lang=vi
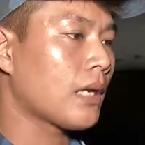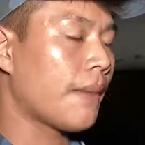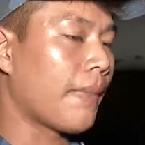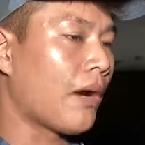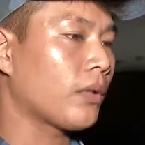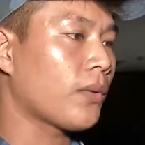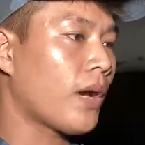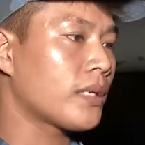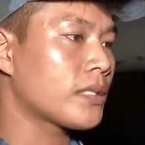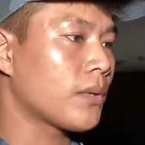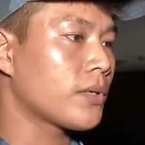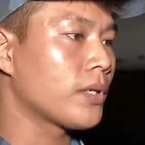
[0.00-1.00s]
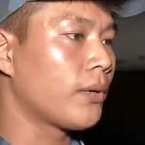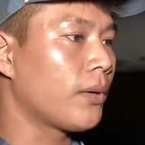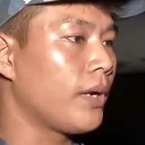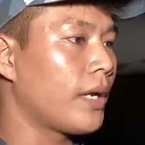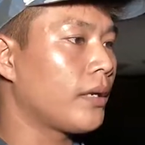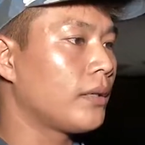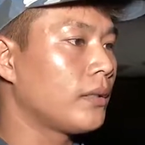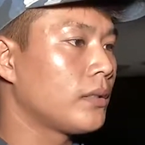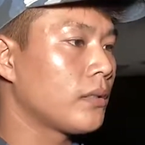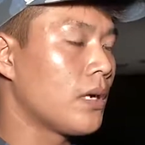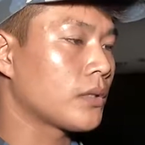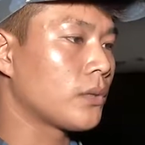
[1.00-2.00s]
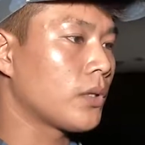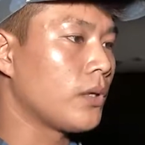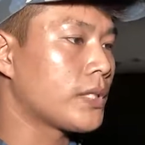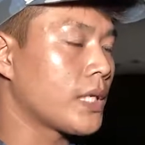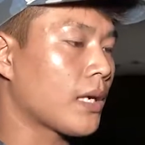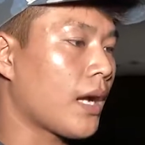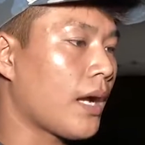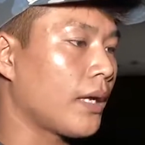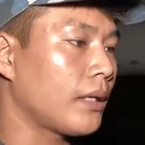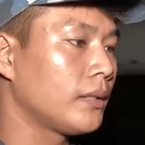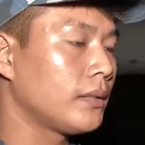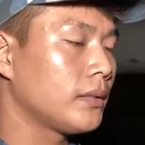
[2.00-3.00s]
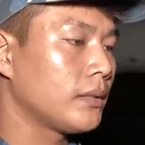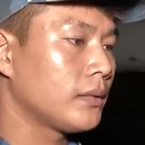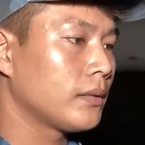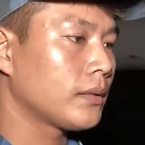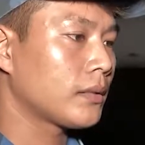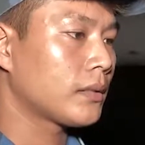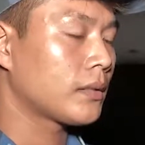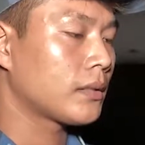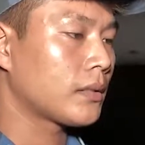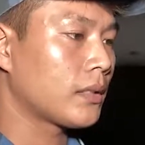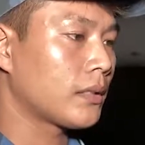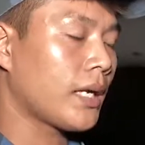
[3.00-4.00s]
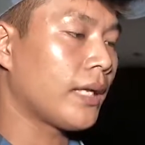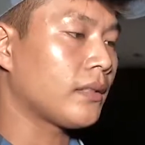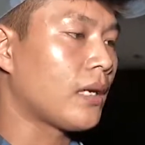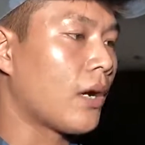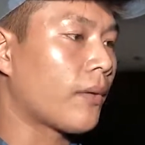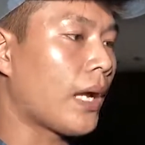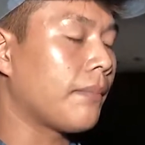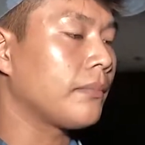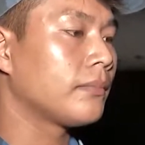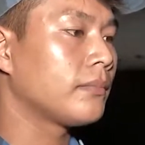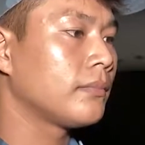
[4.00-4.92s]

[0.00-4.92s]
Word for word: đảm bảo an toàn trong quá trình huấn luyện được chúng tôi triển khai ngay từ đầu năm